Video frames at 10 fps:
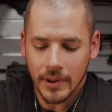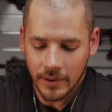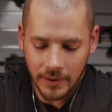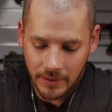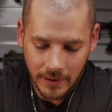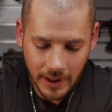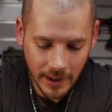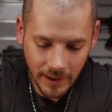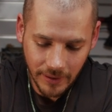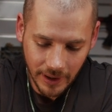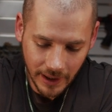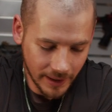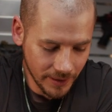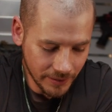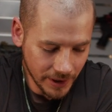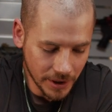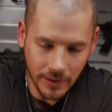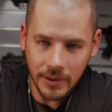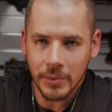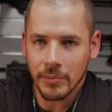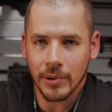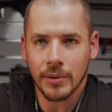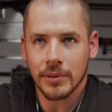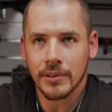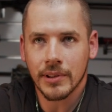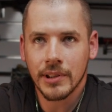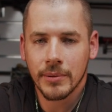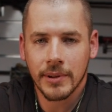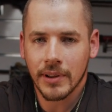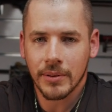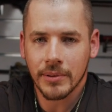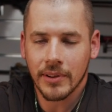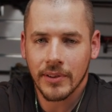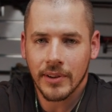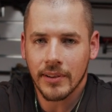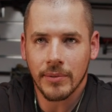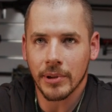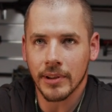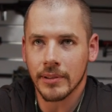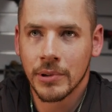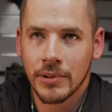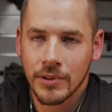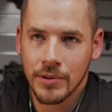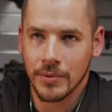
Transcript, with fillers: Es hat einfach alle Features, die man braucht. Eine Geoüberwachung, es ist alles mit drin. Und